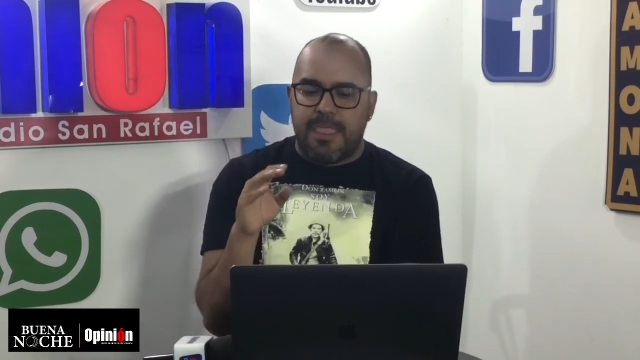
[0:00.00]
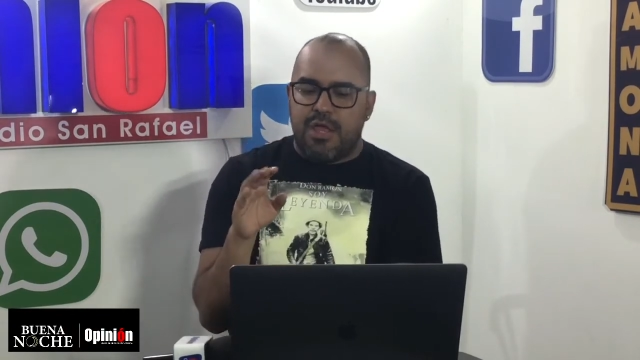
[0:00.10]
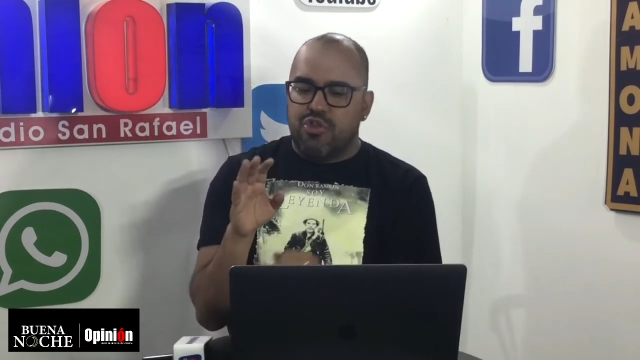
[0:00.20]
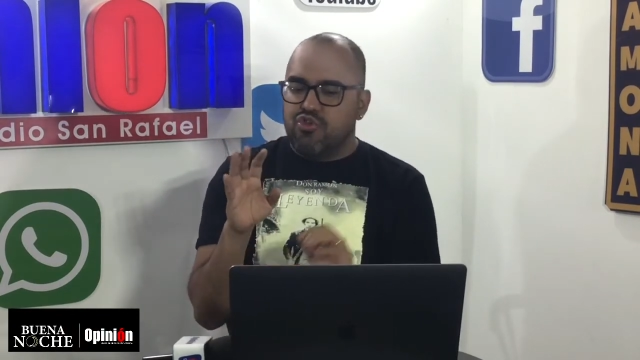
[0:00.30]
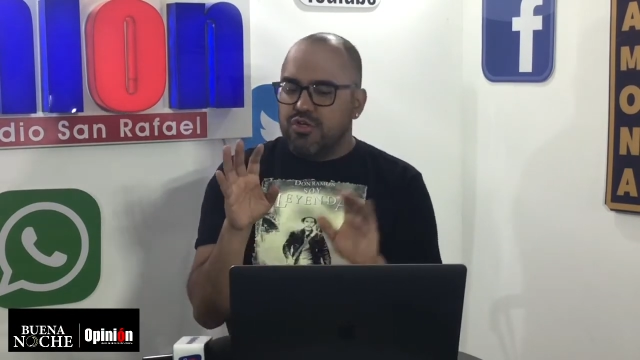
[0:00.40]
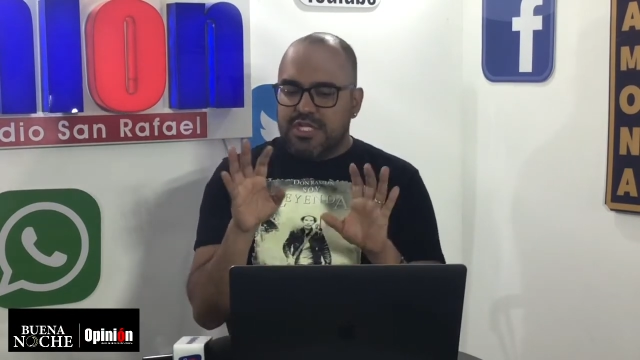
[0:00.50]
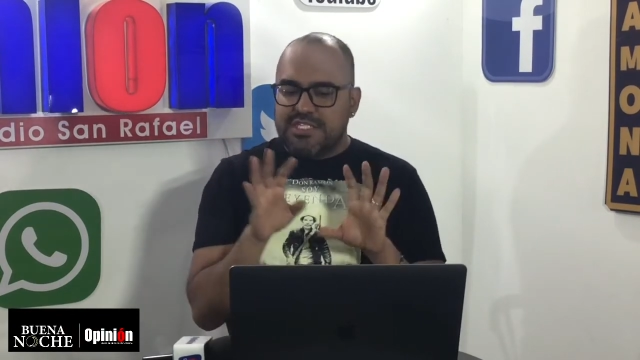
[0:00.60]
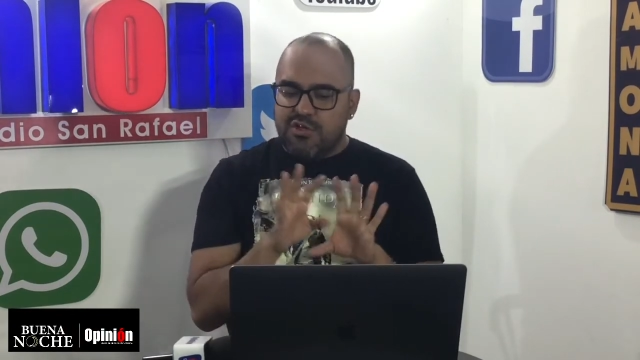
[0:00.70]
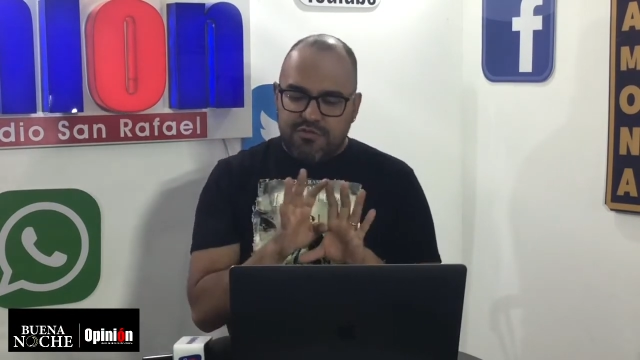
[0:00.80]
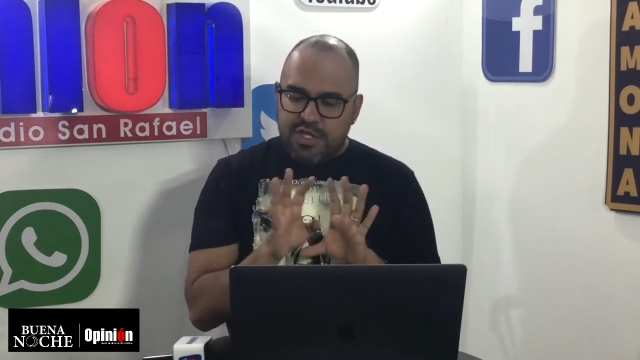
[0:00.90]
yo la
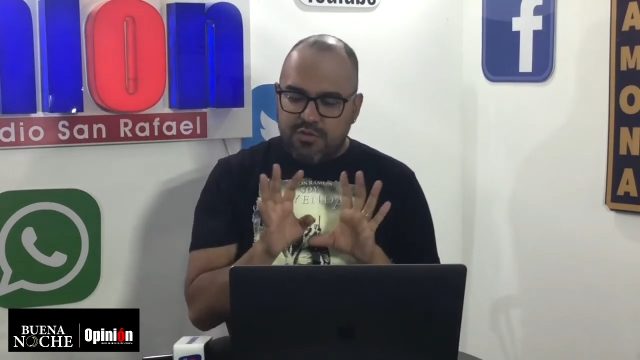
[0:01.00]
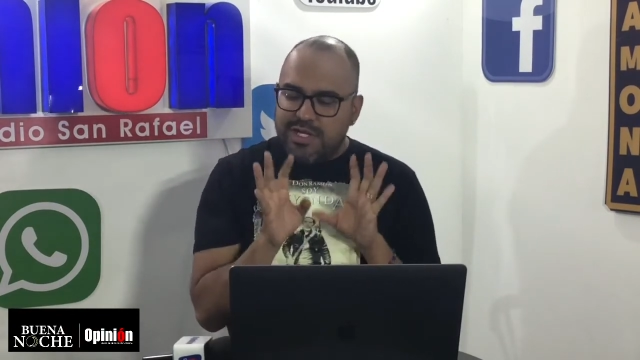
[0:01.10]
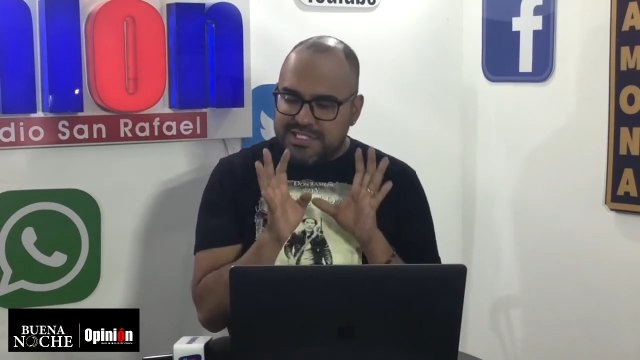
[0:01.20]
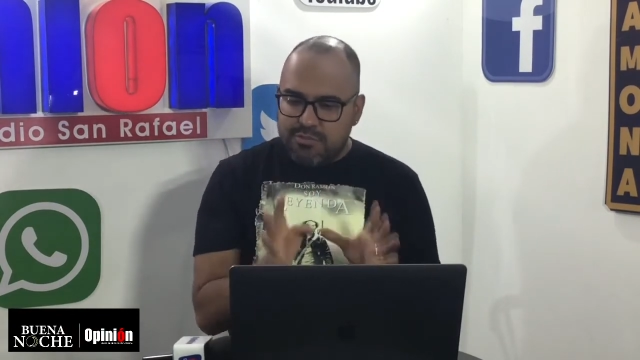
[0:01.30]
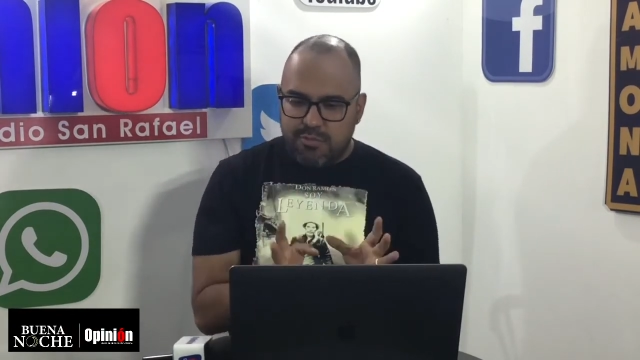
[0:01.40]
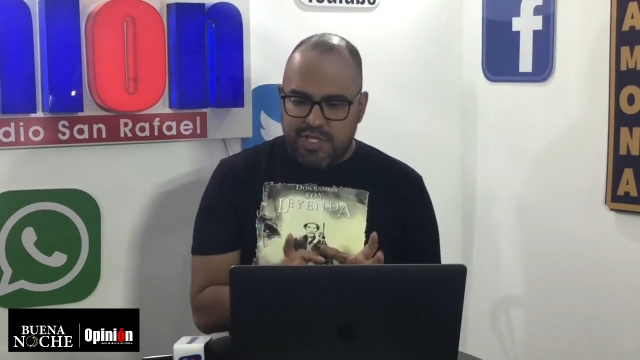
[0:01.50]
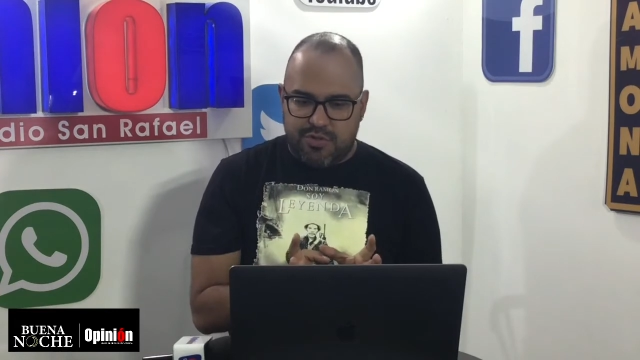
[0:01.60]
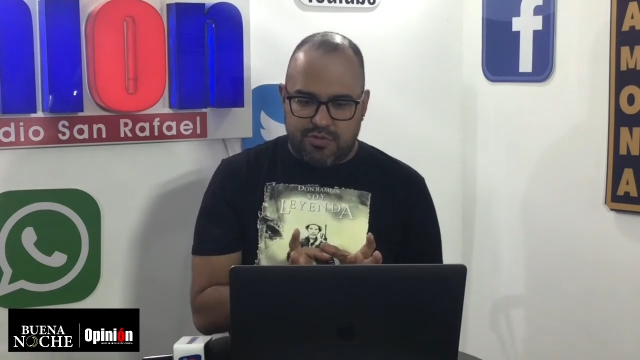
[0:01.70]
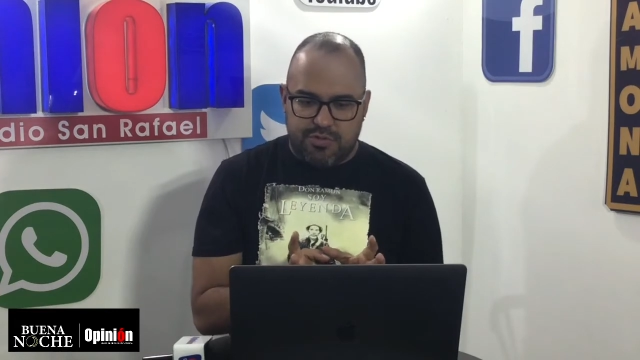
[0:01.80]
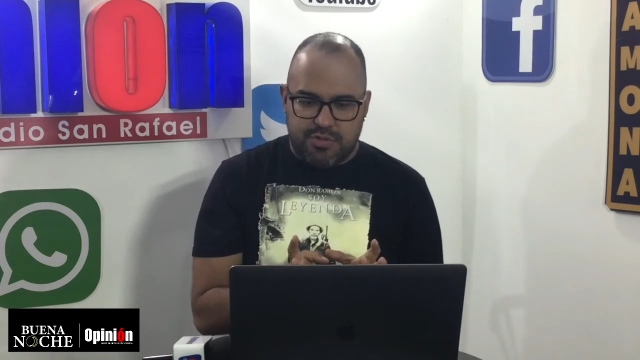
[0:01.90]
estoy viendo en este
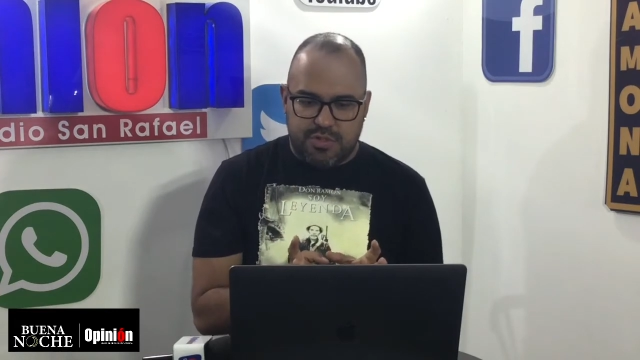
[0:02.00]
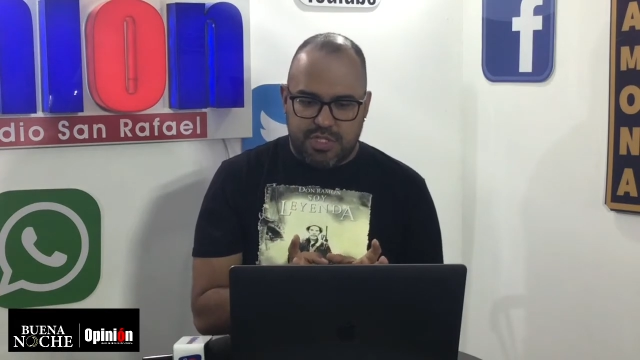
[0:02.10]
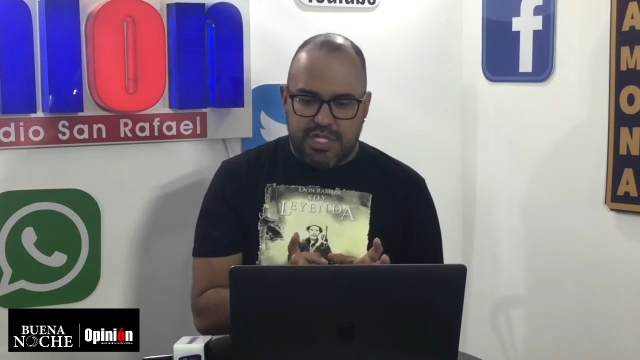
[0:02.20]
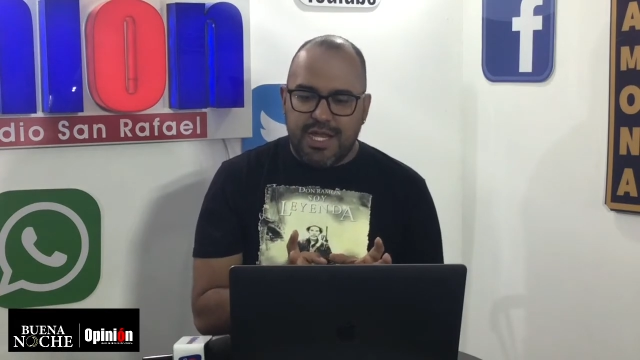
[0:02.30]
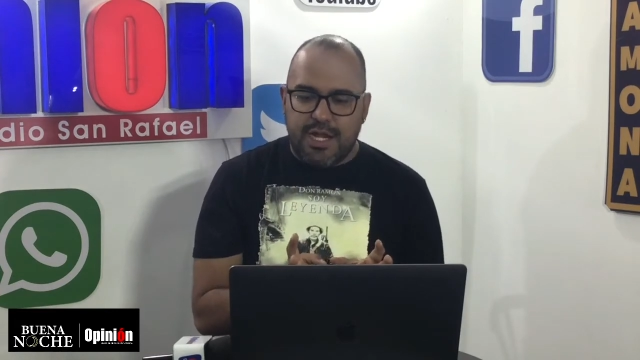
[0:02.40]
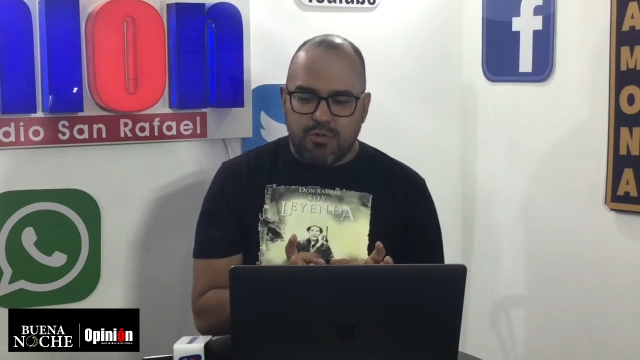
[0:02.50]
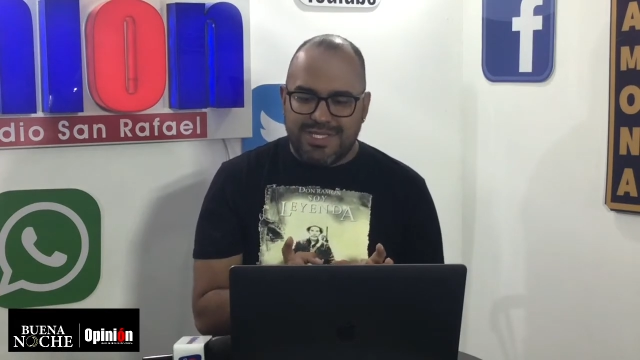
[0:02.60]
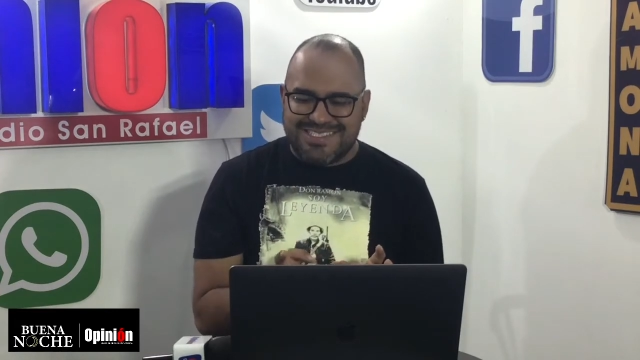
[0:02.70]
momento. Y claro,